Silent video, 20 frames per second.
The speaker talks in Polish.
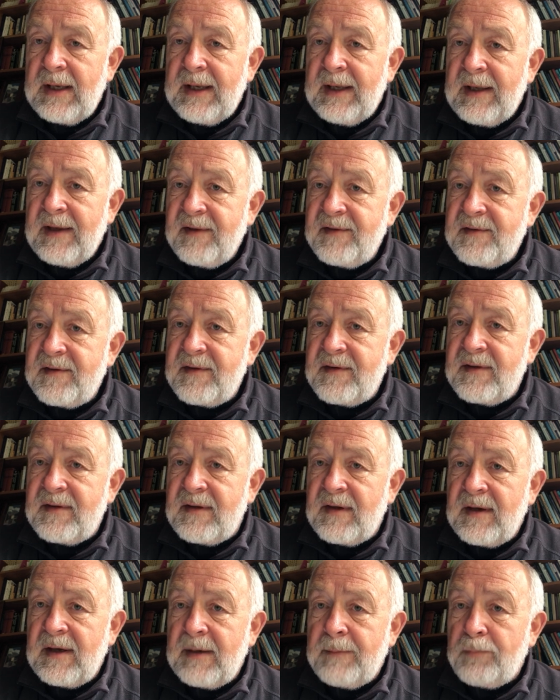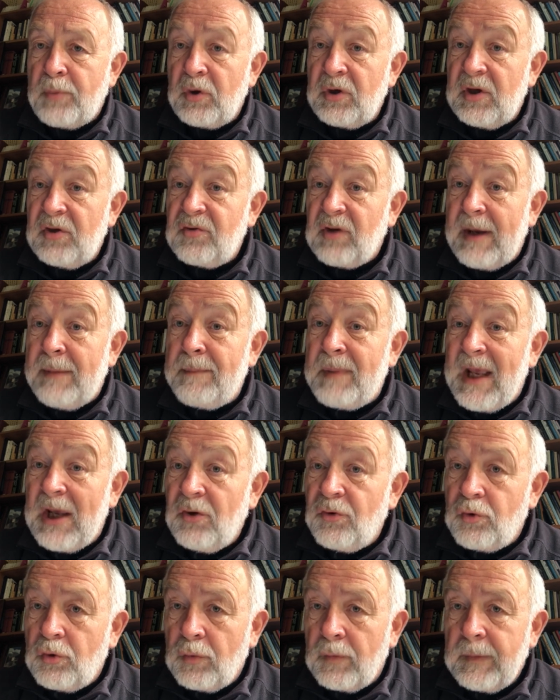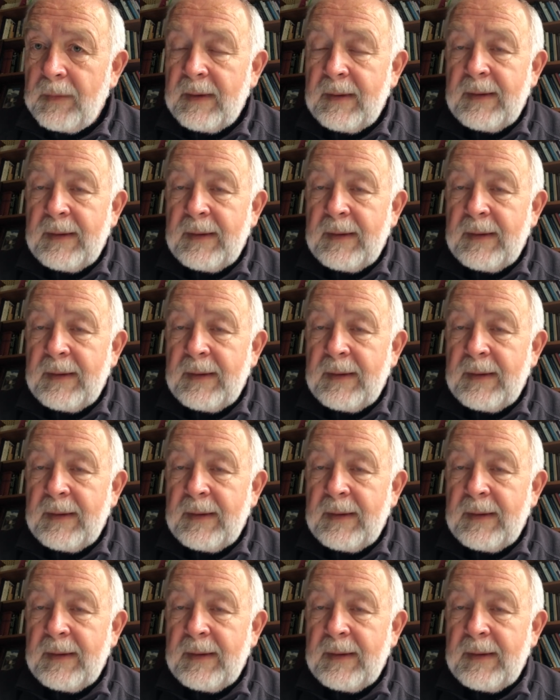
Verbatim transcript: jest e, poniżej pięciu,